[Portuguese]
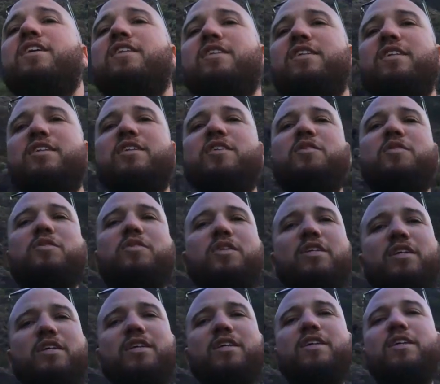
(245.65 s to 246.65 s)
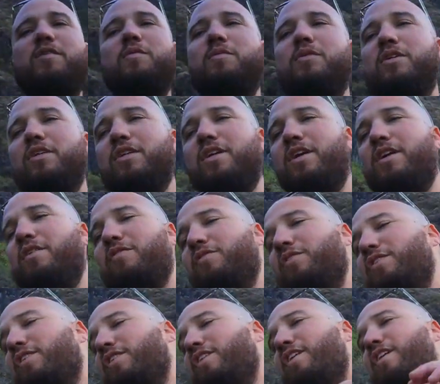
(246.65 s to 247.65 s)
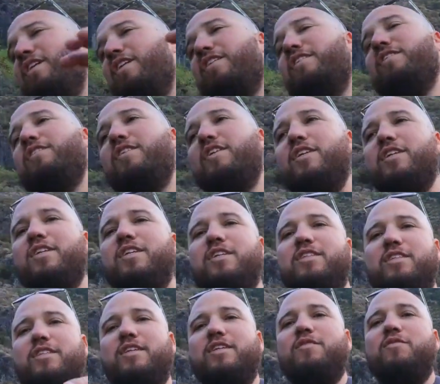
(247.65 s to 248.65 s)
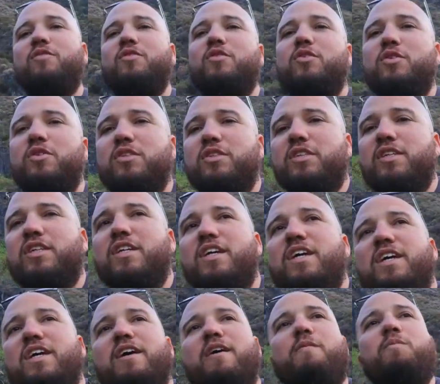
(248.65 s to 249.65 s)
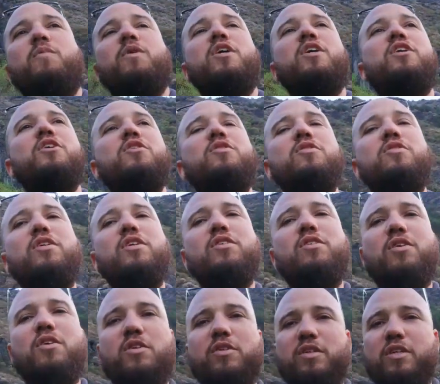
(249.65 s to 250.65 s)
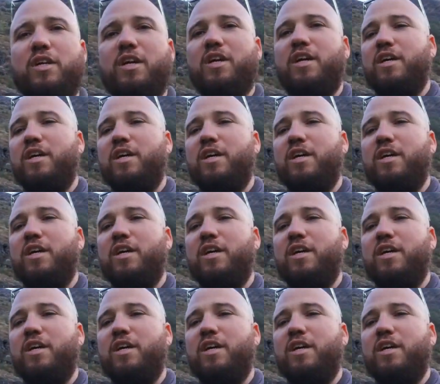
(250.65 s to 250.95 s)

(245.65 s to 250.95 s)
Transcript: não ter minha vida sem você. Não ter qualquer